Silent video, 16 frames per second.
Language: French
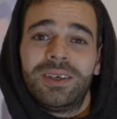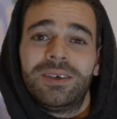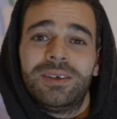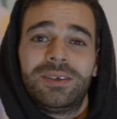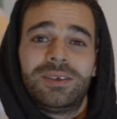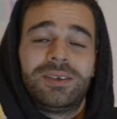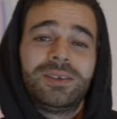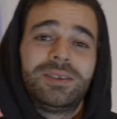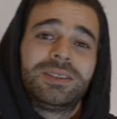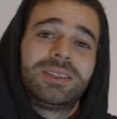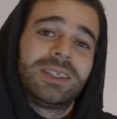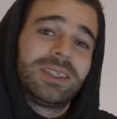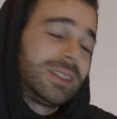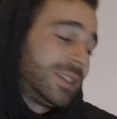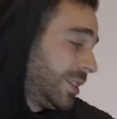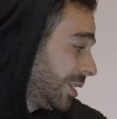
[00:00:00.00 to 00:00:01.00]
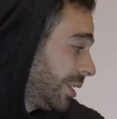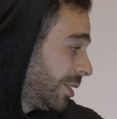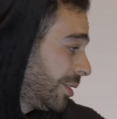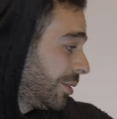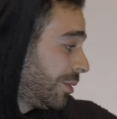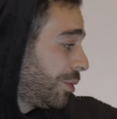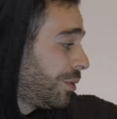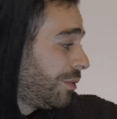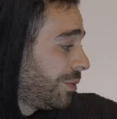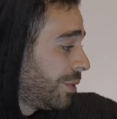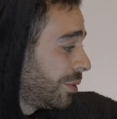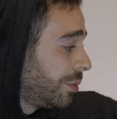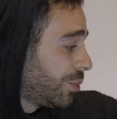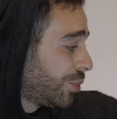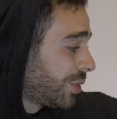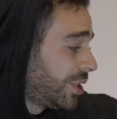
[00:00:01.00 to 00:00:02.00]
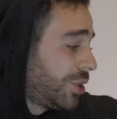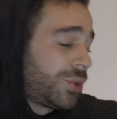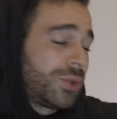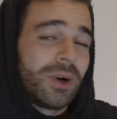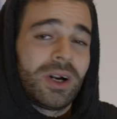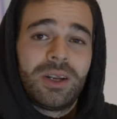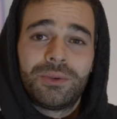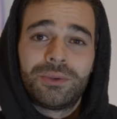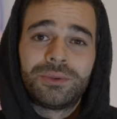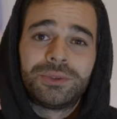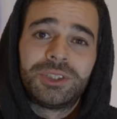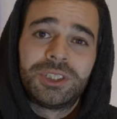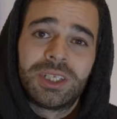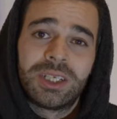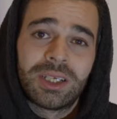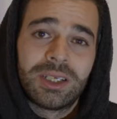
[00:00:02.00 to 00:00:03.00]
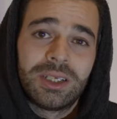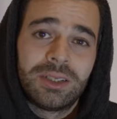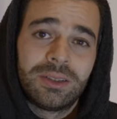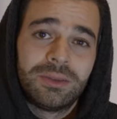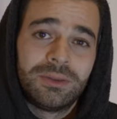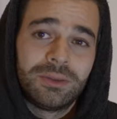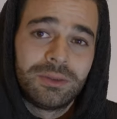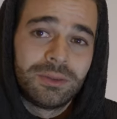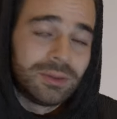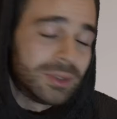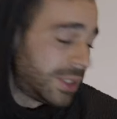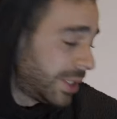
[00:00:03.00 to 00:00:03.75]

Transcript: Euh, ça, c'est euh, en revenant de mon séjour à Londres, j'ai créé une,